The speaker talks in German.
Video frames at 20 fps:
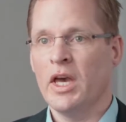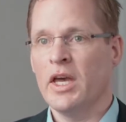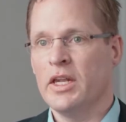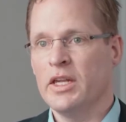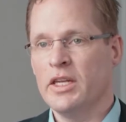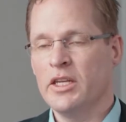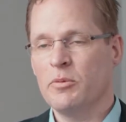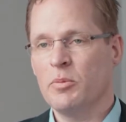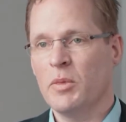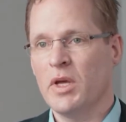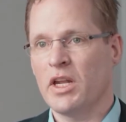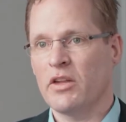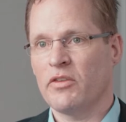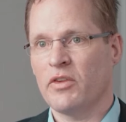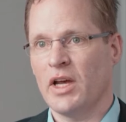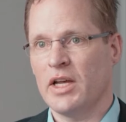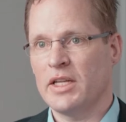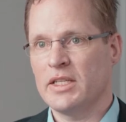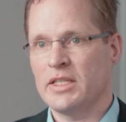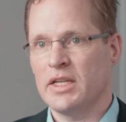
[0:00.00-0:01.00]
Nicht mehr das
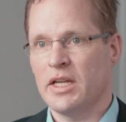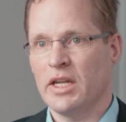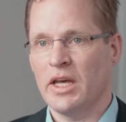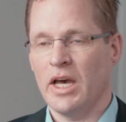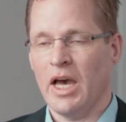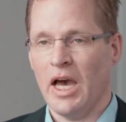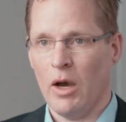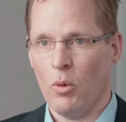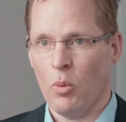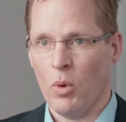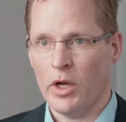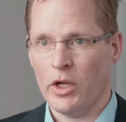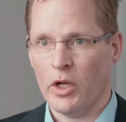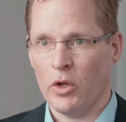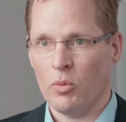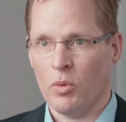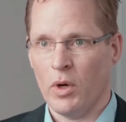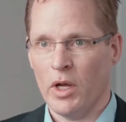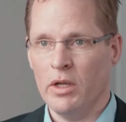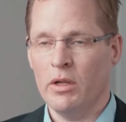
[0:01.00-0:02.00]
einzelne
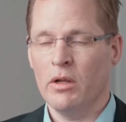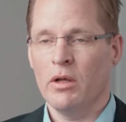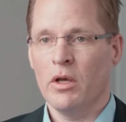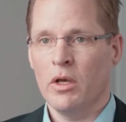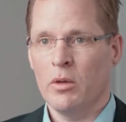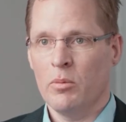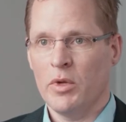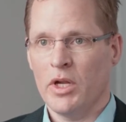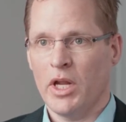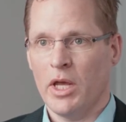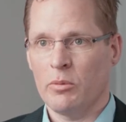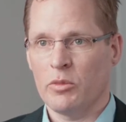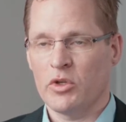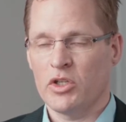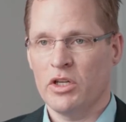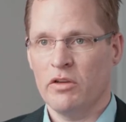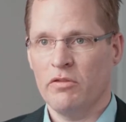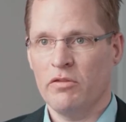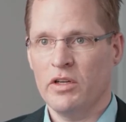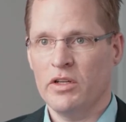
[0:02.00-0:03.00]
One-on-One -on -one mit einem
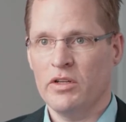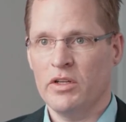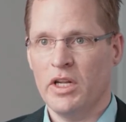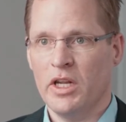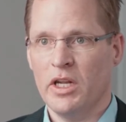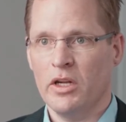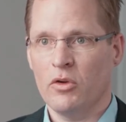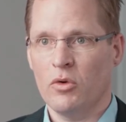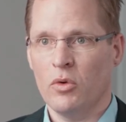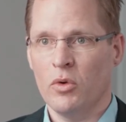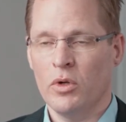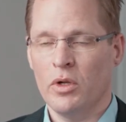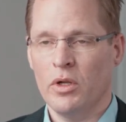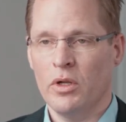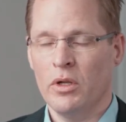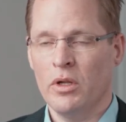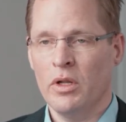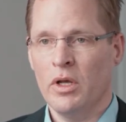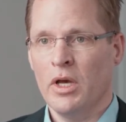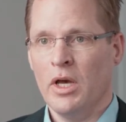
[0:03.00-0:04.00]
geschäftlichen
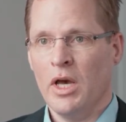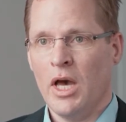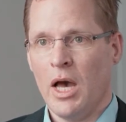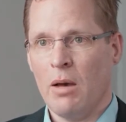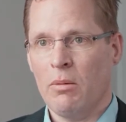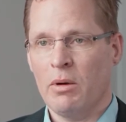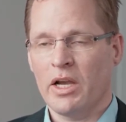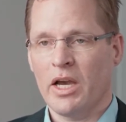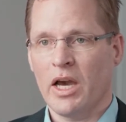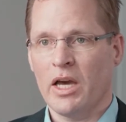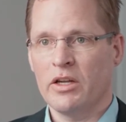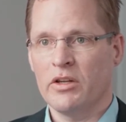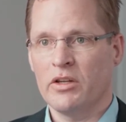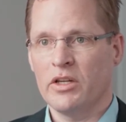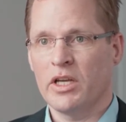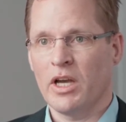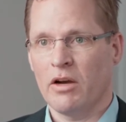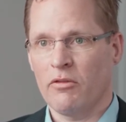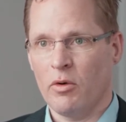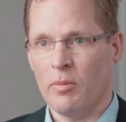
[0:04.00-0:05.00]
Endkunden, aber gerade
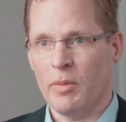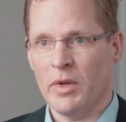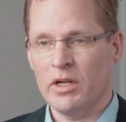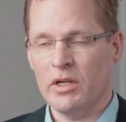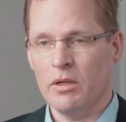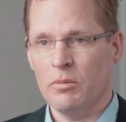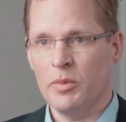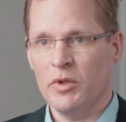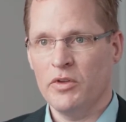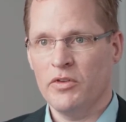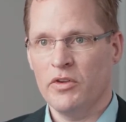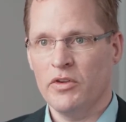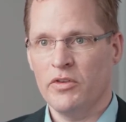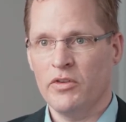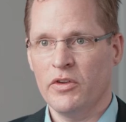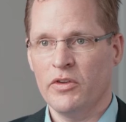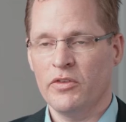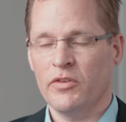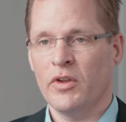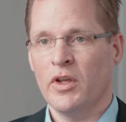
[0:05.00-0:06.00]
die Governmental
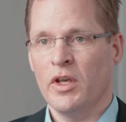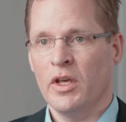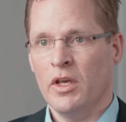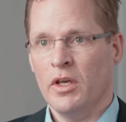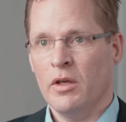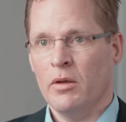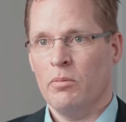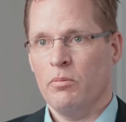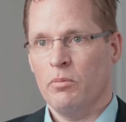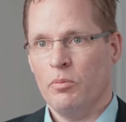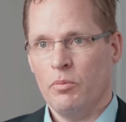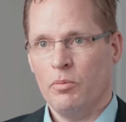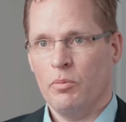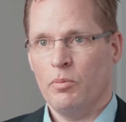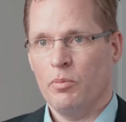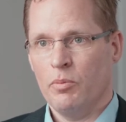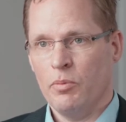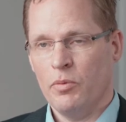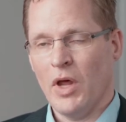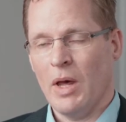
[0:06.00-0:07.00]
Businesses
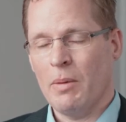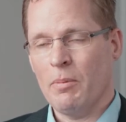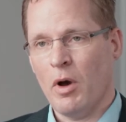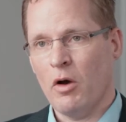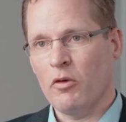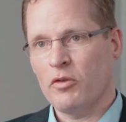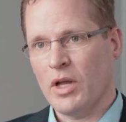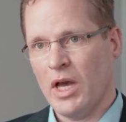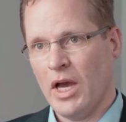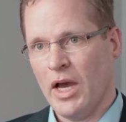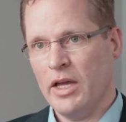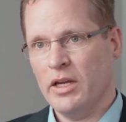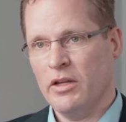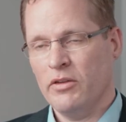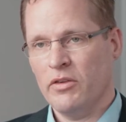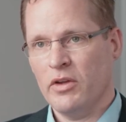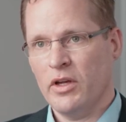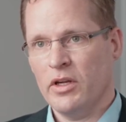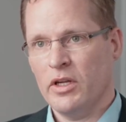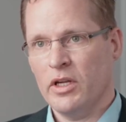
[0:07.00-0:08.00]
haben auf der einen
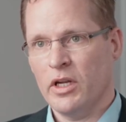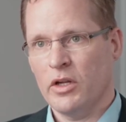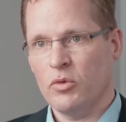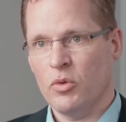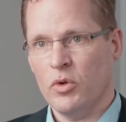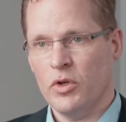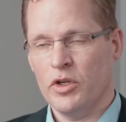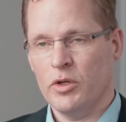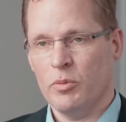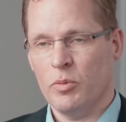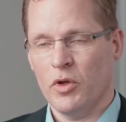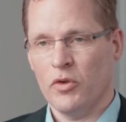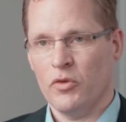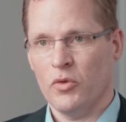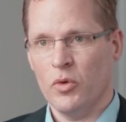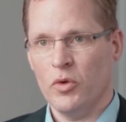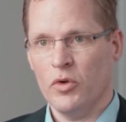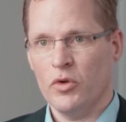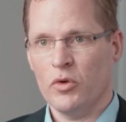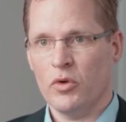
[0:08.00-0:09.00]
Seite natürlich die
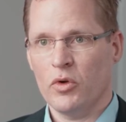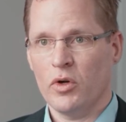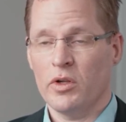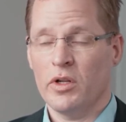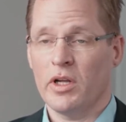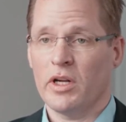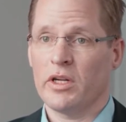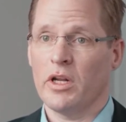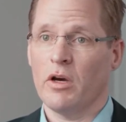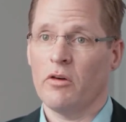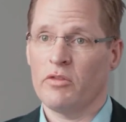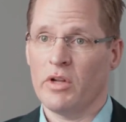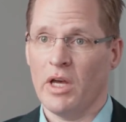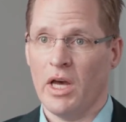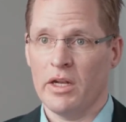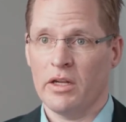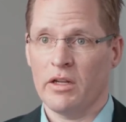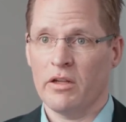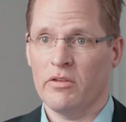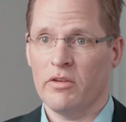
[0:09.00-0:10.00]
persönlichen Kontakte, auf der
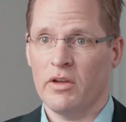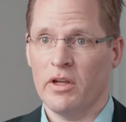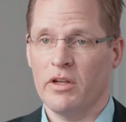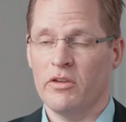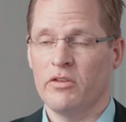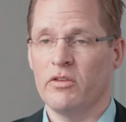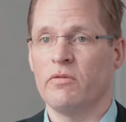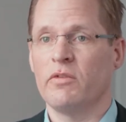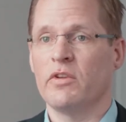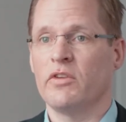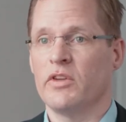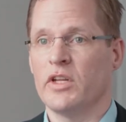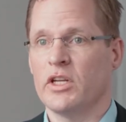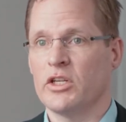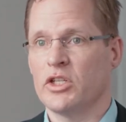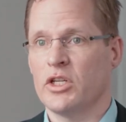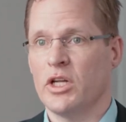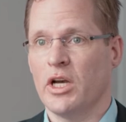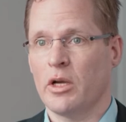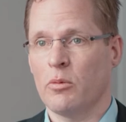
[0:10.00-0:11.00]
anderen Seite sind wir sehr
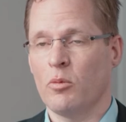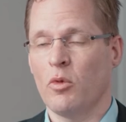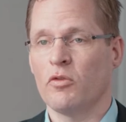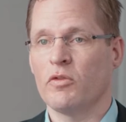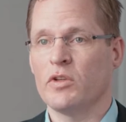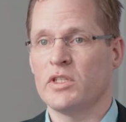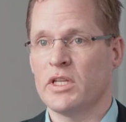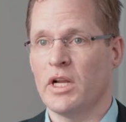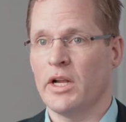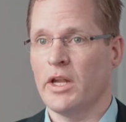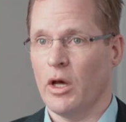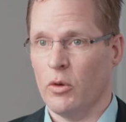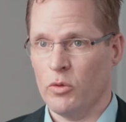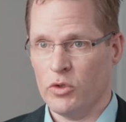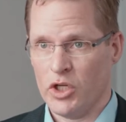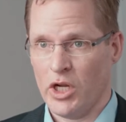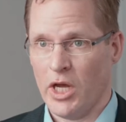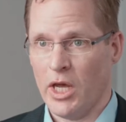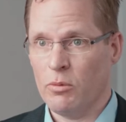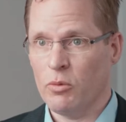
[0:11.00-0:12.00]
stark im offiziellen
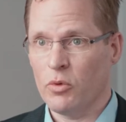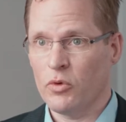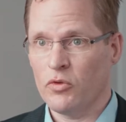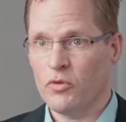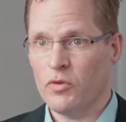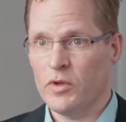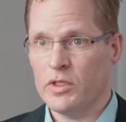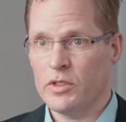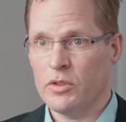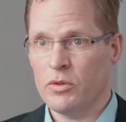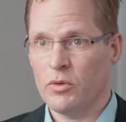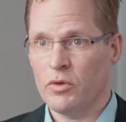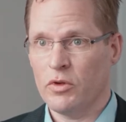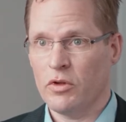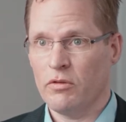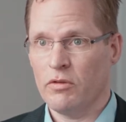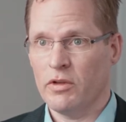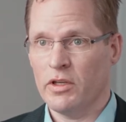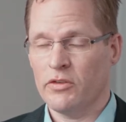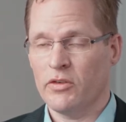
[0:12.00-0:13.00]
Ausschreibungswesen
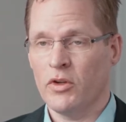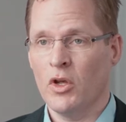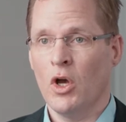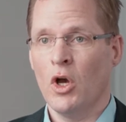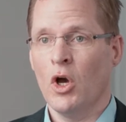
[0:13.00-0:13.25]
unterwegs